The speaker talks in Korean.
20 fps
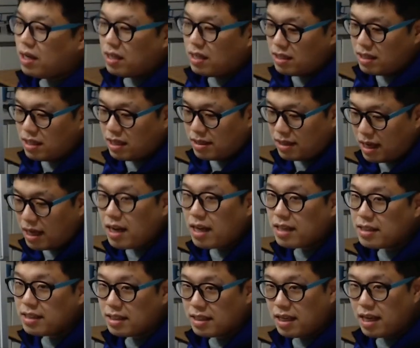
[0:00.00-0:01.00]
이제
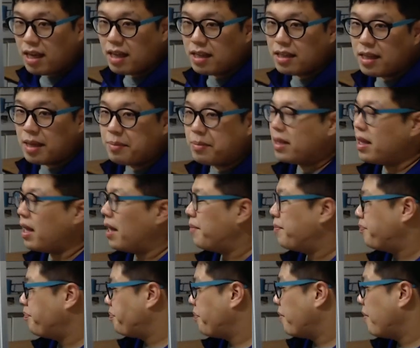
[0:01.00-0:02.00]
사라지게 됩니다.
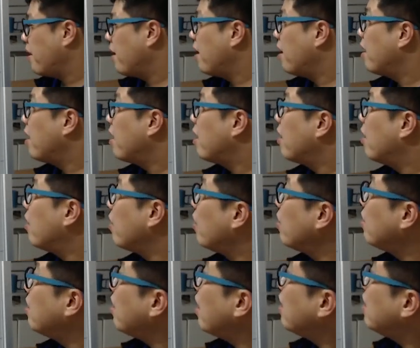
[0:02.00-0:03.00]
어,
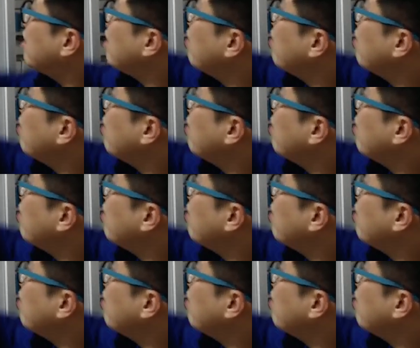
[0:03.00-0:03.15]
이때는 이제